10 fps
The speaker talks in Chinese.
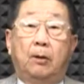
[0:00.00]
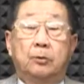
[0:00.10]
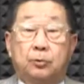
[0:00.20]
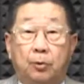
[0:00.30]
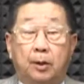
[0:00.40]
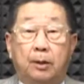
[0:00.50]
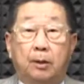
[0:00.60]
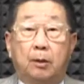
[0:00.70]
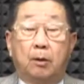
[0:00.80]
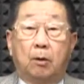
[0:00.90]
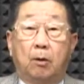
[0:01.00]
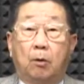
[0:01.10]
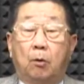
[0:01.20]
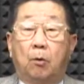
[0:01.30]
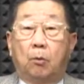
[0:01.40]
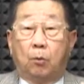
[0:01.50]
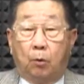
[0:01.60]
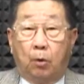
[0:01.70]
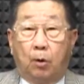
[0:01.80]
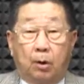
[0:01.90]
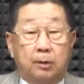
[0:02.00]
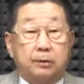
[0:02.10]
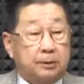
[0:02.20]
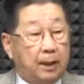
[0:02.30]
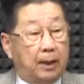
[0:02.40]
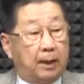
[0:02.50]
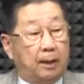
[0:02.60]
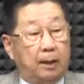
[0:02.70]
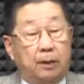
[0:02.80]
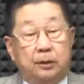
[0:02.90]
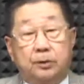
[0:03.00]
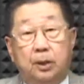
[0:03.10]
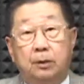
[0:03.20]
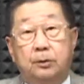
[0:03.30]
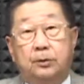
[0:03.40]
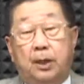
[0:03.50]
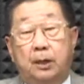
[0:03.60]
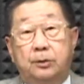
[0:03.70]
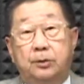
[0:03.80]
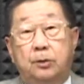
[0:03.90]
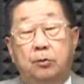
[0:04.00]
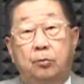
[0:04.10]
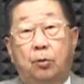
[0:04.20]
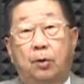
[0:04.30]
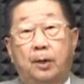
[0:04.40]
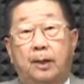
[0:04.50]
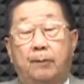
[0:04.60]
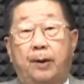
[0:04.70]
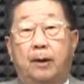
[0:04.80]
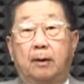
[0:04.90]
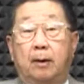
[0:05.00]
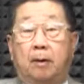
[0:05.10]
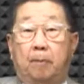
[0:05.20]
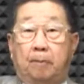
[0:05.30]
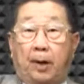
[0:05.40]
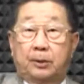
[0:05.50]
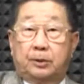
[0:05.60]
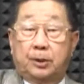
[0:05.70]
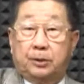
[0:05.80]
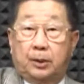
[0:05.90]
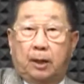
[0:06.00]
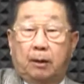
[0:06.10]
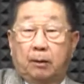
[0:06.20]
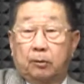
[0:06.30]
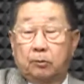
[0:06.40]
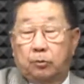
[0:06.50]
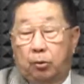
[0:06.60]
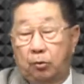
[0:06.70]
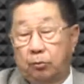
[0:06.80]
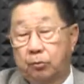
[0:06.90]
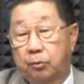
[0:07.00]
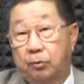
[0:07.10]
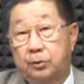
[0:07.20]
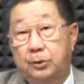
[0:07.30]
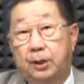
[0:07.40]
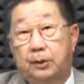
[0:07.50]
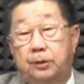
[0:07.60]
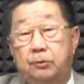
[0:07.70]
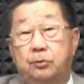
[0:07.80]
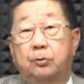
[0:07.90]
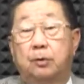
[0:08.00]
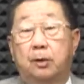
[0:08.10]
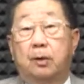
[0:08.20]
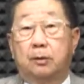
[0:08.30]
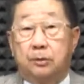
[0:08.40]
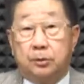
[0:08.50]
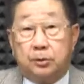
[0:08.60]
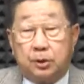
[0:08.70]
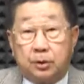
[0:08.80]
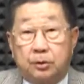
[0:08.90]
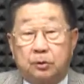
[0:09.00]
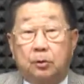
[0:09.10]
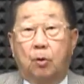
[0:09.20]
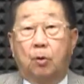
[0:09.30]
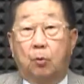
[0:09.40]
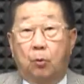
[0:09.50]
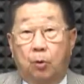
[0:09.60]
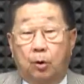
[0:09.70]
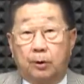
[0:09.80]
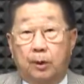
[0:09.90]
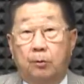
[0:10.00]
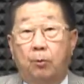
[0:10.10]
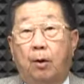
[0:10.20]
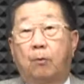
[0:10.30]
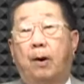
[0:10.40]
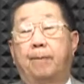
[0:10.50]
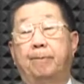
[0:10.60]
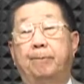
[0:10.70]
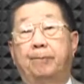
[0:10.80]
所以我在生前信托里边把这些通通写进去，这是我的愿望。